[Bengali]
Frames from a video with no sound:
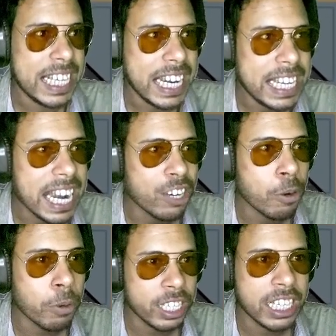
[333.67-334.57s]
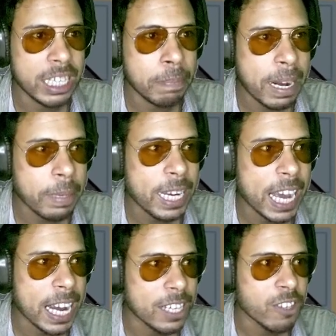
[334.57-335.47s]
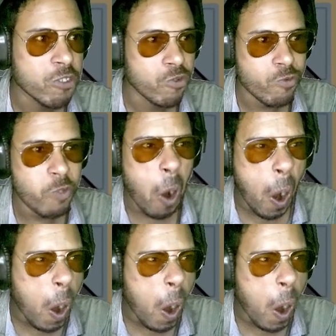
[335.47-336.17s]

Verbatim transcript: এলিয়ান রোবটের সাথে পারবে না ও